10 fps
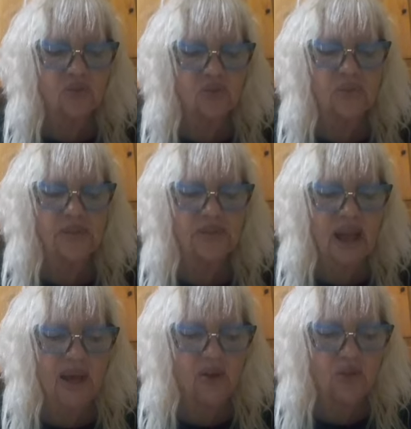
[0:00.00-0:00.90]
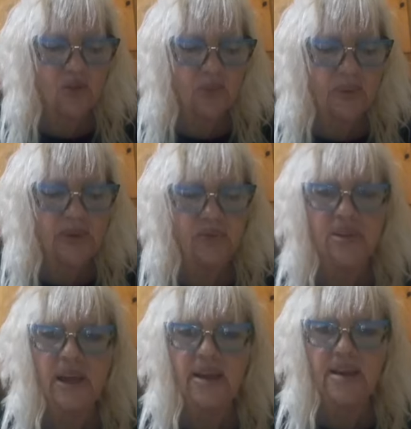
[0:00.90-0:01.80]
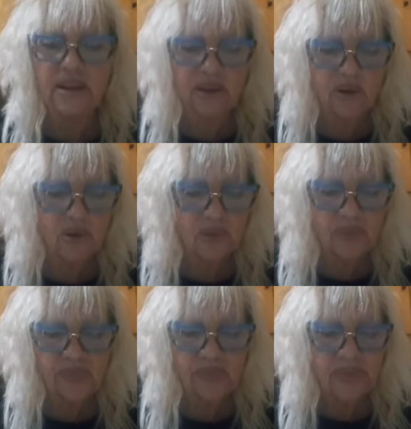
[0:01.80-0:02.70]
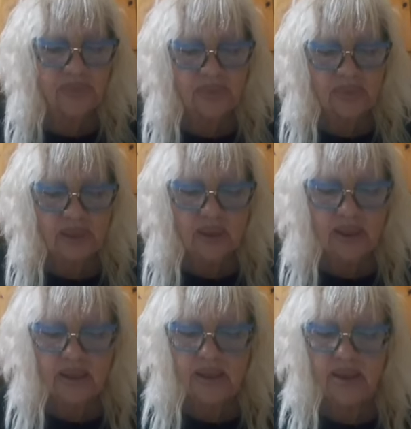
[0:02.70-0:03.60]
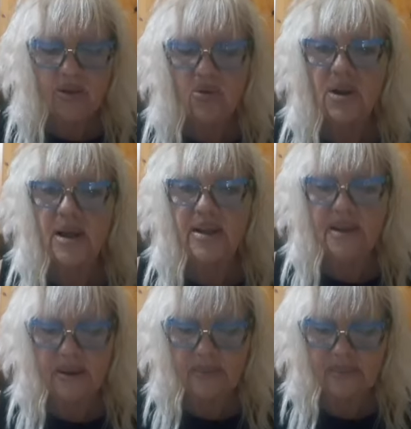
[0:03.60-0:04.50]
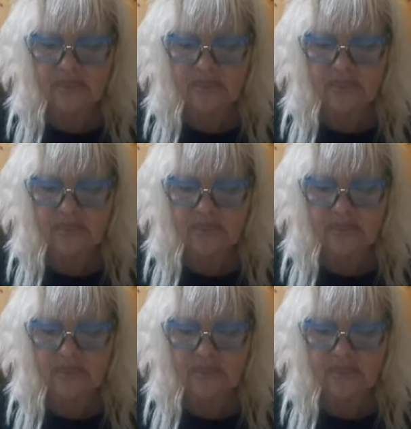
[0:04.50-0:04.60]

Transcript: lo spettacolo pirotecnico Ingolena.